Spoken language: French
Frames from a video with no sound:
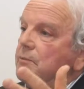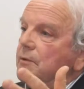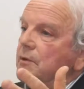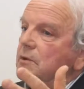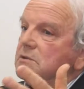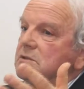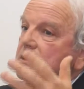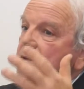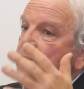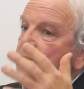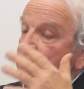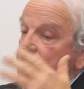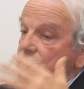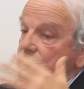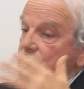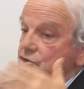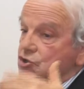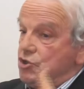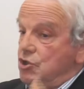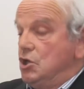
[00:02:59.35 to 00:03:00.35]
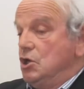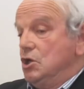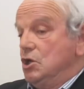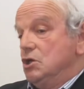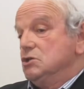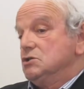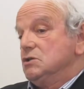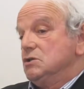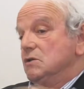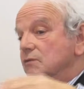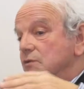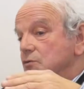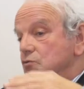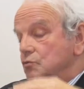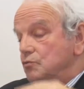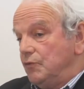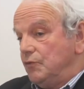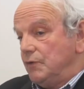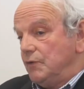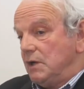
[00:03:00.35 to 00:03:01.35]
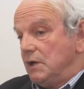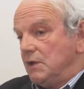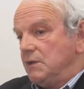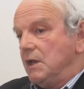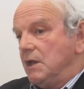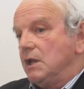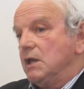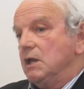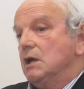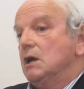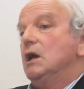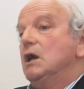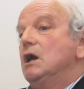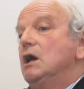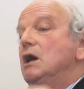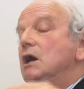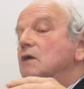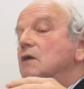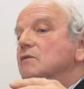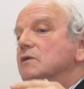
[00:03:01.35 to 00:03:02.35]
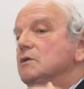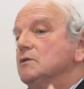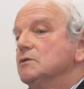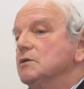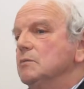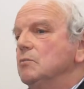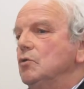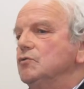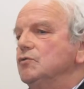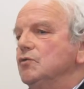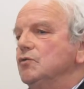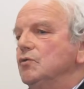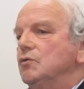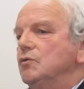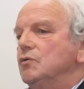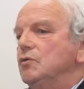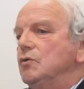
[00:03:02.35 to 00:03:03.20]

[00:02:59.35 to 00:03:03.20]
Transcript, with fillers: c'était protégé. Et c'est vrai que Dubuffet, là derrière, avec André Breton,